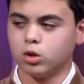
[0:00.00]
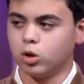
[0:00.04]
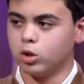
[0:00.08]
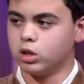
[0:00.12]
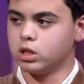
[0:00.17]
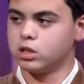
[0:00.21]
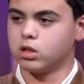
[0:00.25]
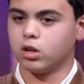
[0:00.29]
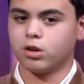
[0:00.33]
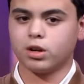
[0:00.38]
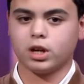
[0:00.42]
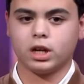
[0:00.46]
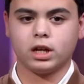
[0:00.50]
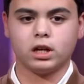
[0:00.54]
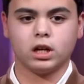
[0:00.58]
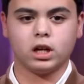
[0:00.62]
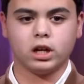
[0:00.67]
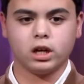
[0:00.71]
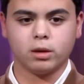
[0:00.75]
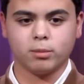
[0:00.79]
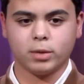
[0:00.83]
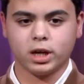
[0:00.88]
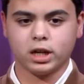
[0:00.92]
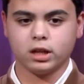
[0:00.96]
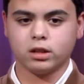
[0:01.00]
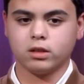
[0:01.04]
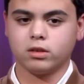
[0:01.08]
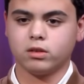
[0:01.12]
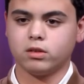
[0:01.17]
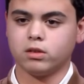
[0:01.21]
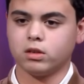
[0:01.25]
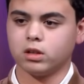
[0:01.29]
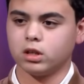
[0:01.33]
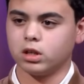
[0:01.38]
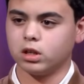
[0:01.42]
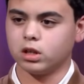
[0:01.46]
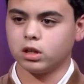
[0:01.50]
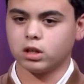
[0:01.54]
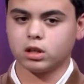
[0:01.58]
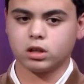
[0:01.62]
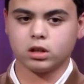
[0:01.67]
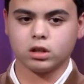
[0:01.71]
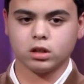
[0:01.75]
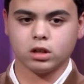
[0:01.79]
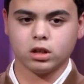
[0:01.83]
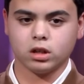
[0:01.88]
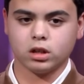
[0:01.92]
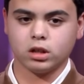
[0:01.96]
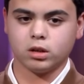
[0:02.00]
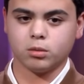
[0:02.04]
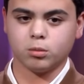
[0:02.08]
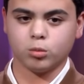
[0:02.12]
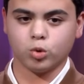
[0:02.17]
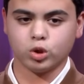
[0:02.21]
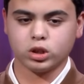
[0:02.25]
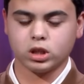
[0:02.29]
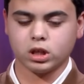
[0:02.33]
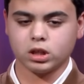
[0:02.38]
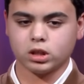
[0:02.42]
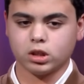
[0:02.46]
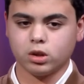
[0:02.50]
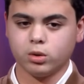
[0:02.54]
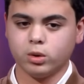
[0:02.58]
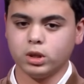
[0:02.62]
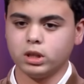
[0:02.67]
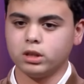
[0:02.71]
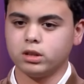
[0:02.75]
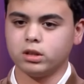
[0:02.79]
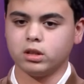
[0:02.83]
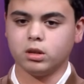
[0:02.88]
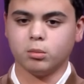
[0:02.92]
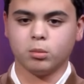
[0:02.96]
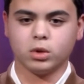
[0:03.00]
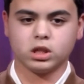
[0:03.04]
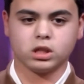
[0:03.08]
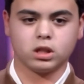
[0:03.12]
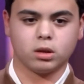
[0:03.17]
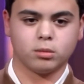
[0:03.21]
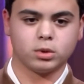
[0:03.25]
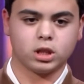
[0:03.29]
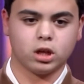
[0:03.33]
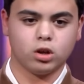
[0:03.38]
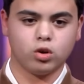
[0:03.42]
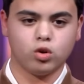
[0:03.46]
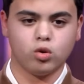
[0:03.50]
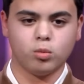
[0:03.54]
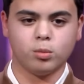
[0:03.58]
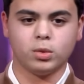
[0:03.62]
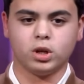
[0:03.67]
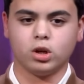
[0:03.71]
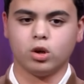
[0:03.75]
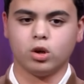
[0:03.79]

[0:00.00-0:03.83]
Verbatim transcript: لزارا احنا هنبعت آه، المنتج دوت للمصنع بتاعكم ان هو